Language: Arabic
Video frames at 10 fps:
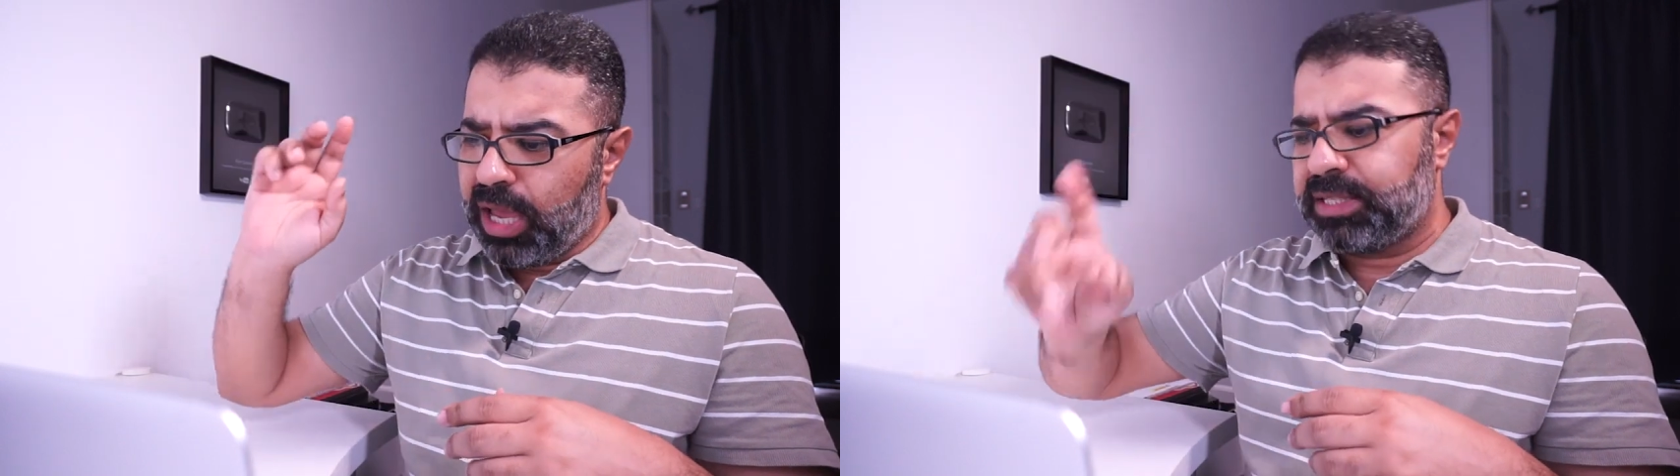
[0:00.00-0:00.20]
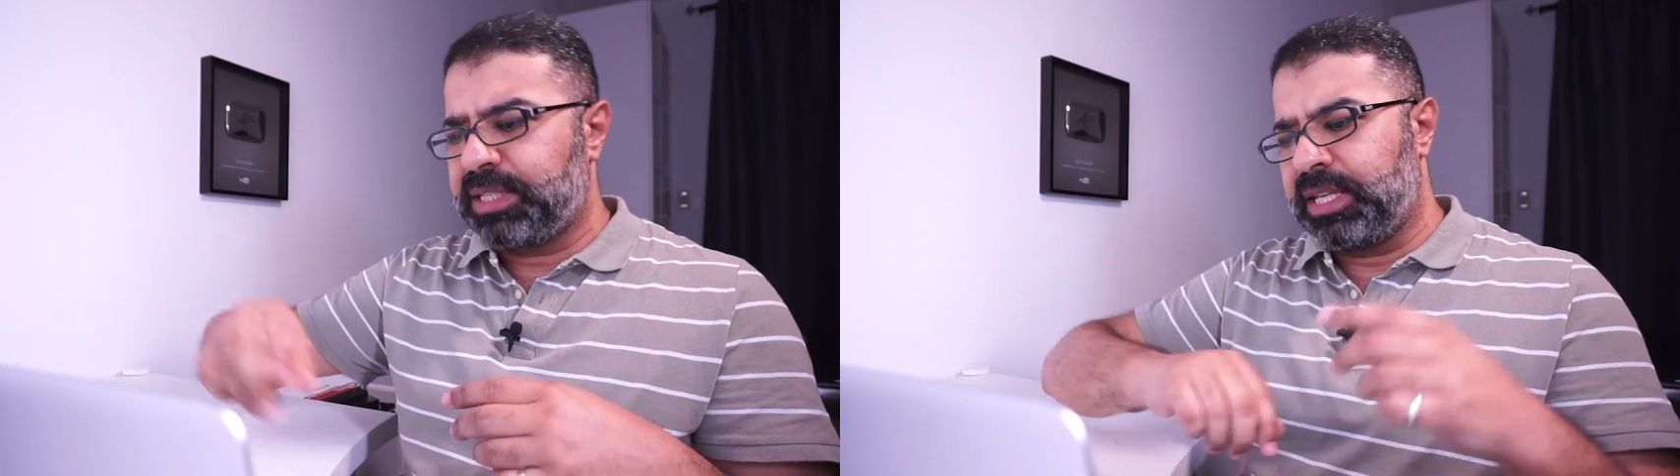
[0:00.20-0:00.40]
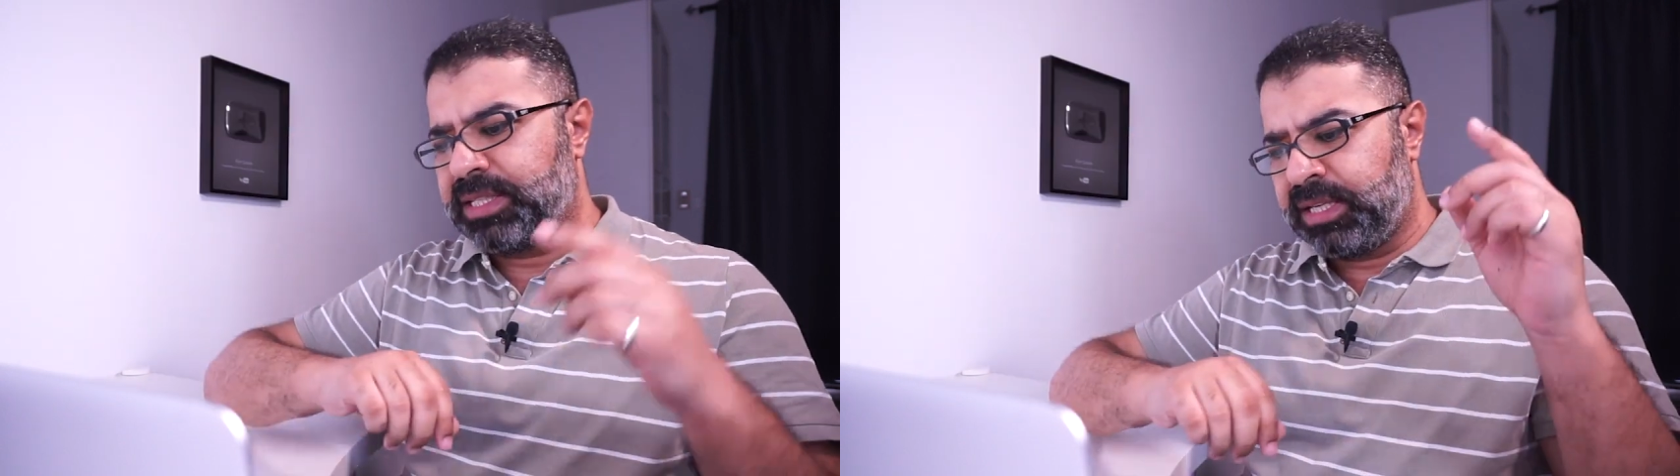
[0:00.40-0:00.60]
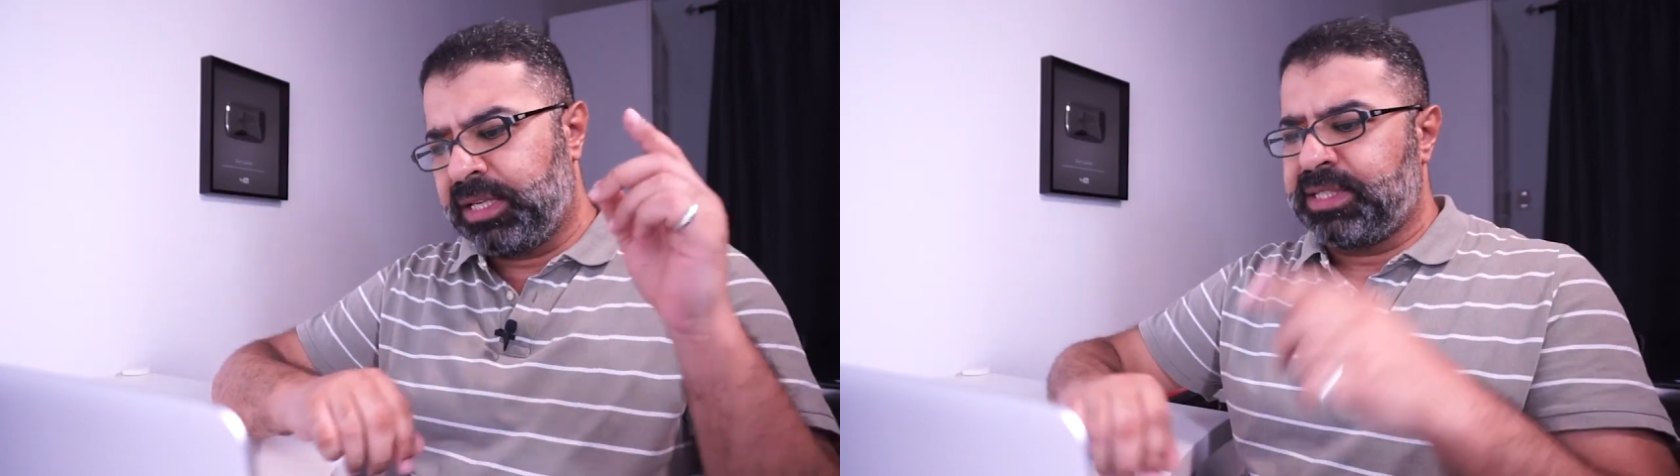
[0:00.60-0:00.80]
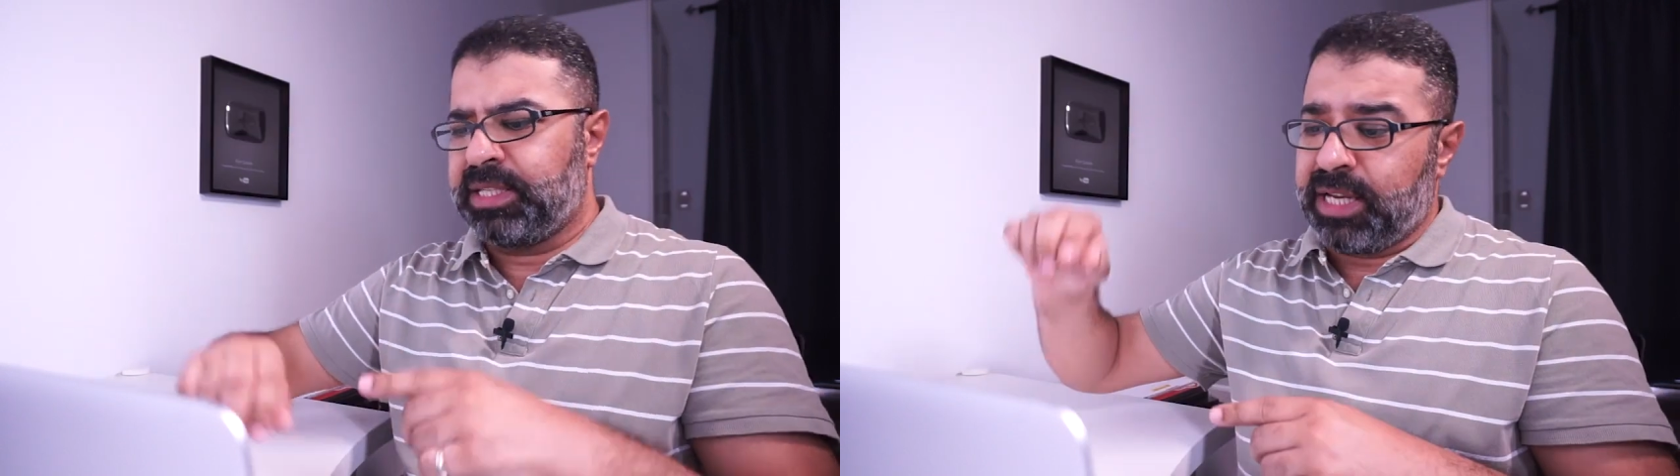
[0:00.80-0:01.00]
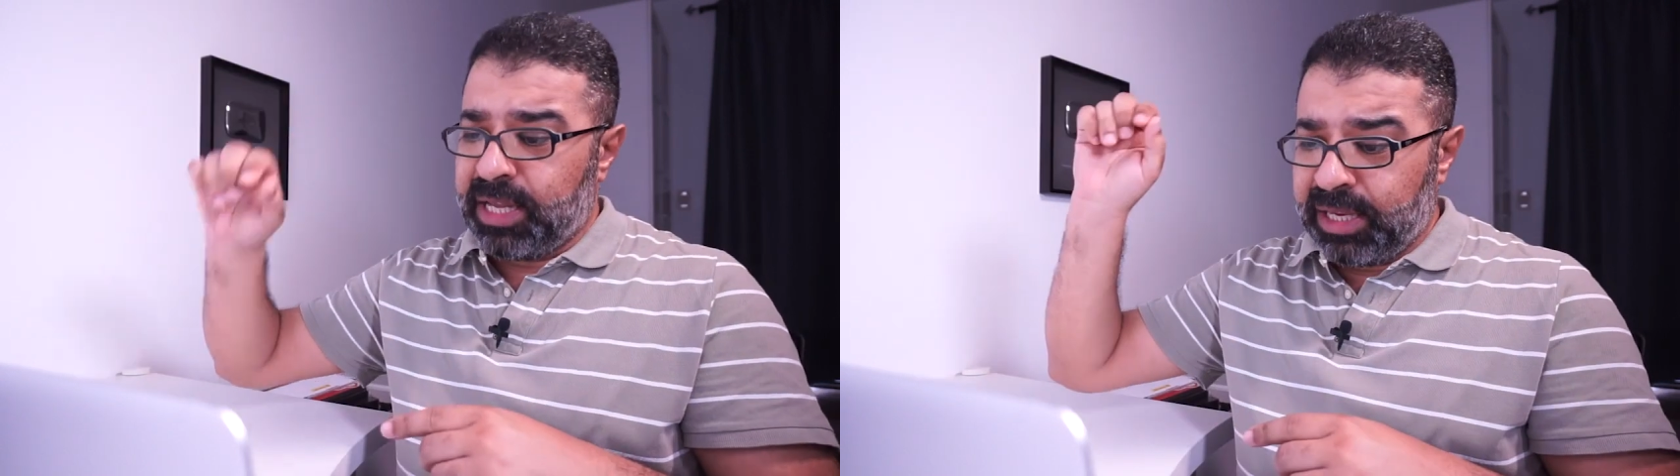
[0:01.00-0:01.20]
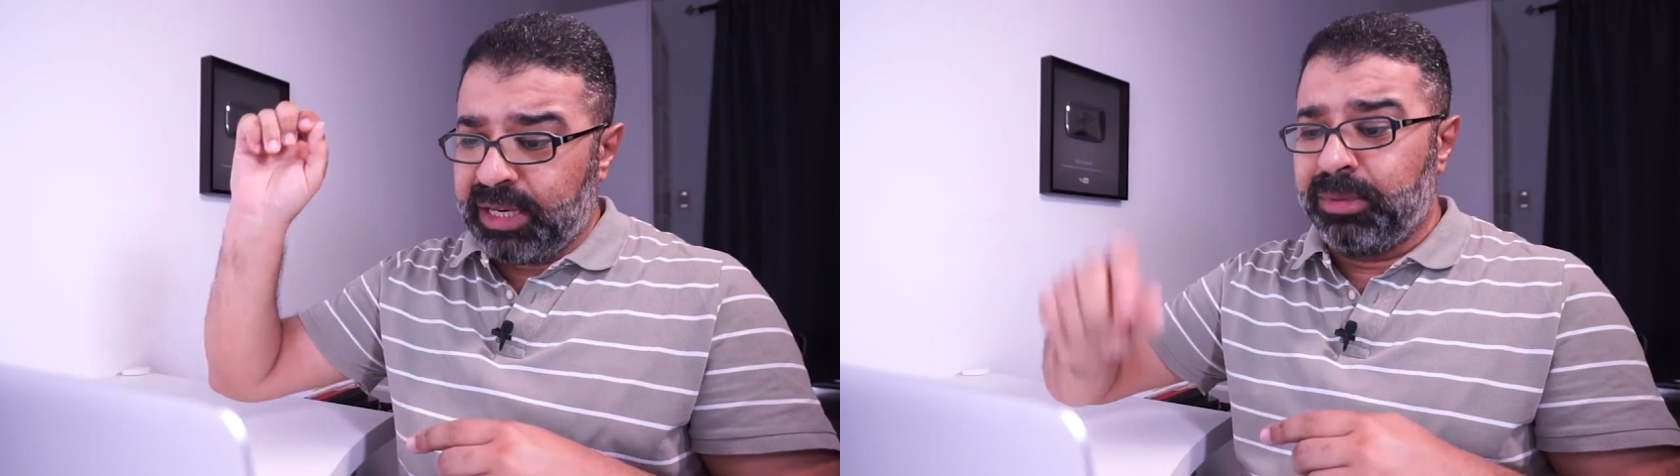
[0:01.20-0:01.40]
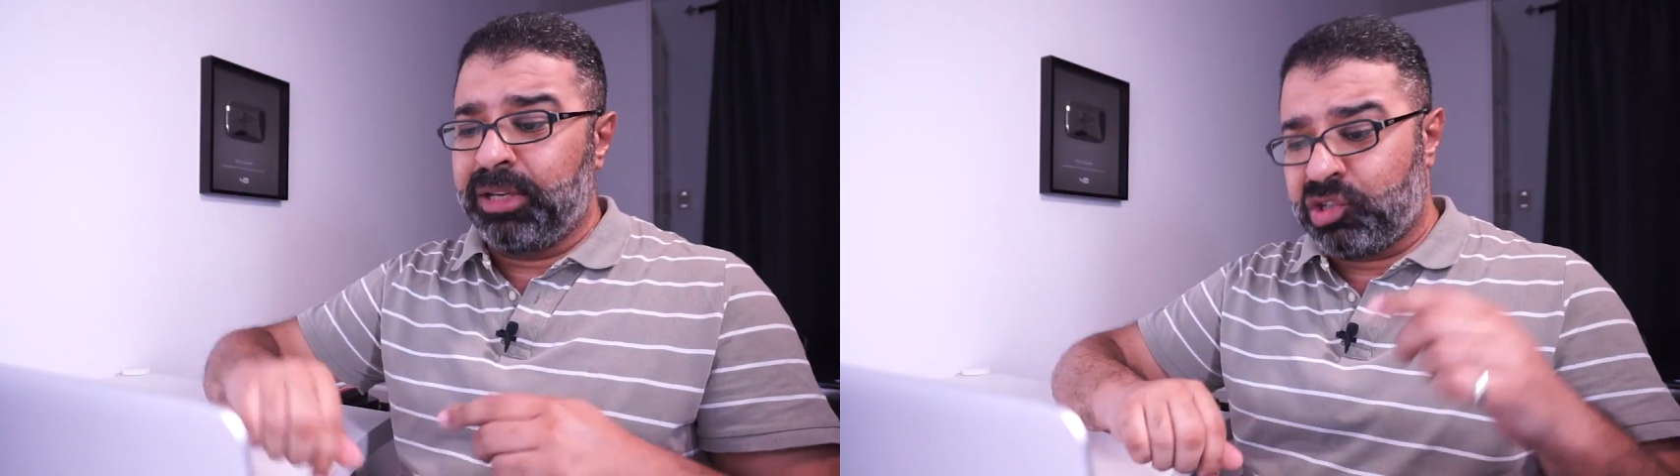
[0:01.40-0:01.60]
اسر ياسين عزت العلايلي
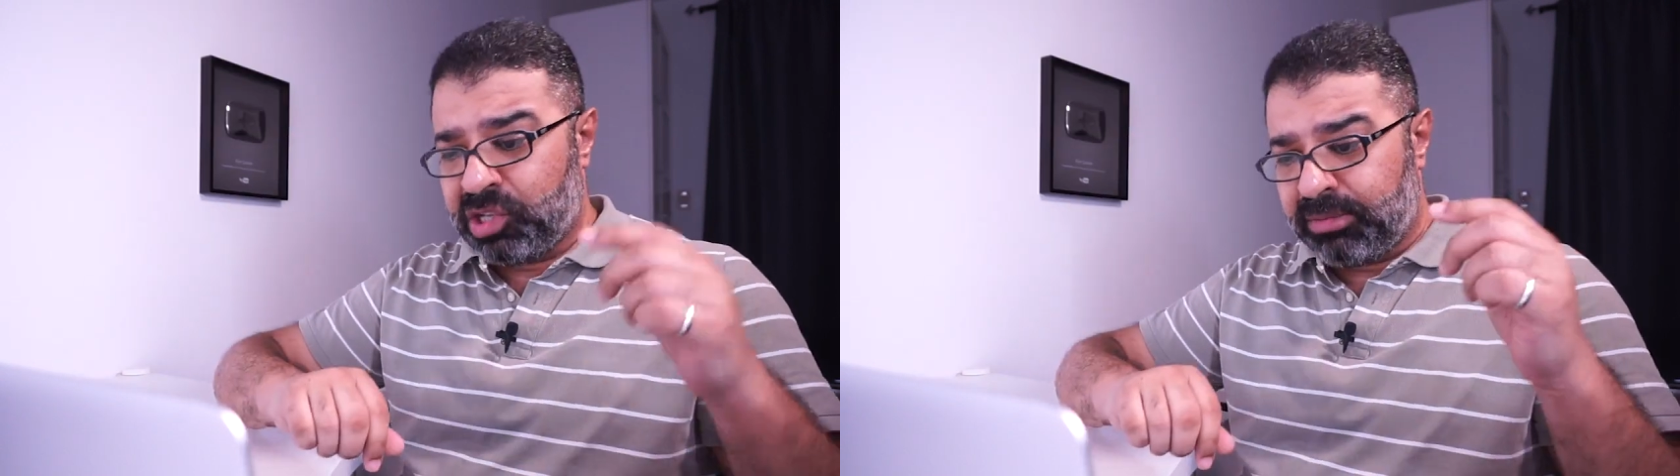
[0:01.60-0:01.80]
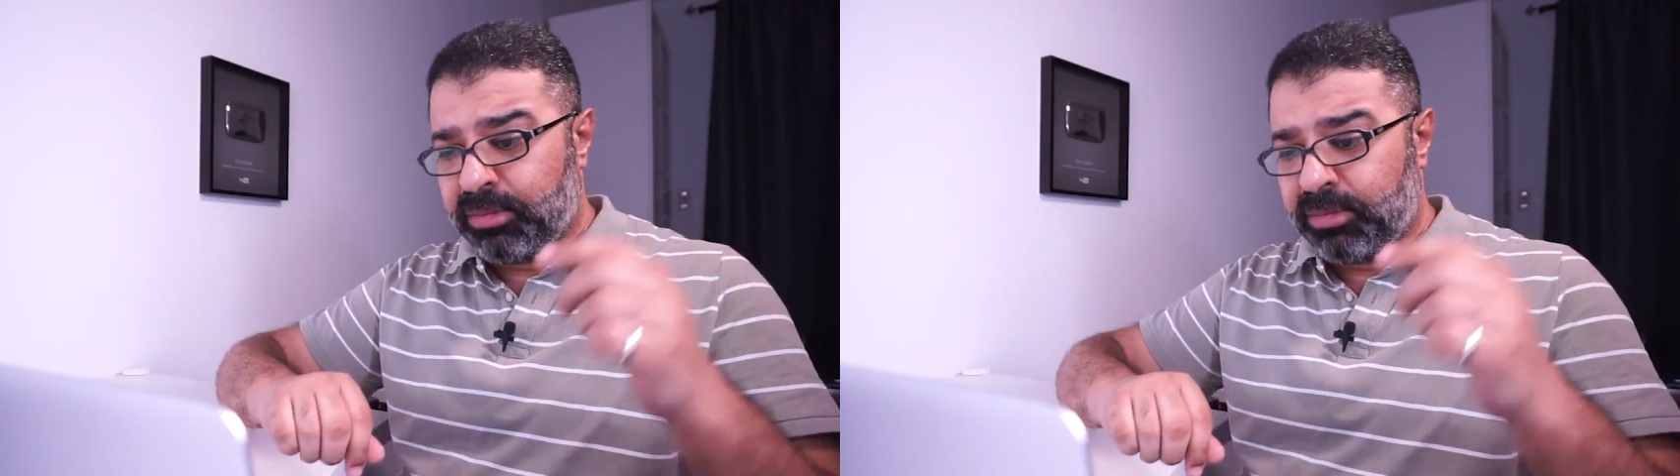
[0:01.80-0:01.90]
منة شلبي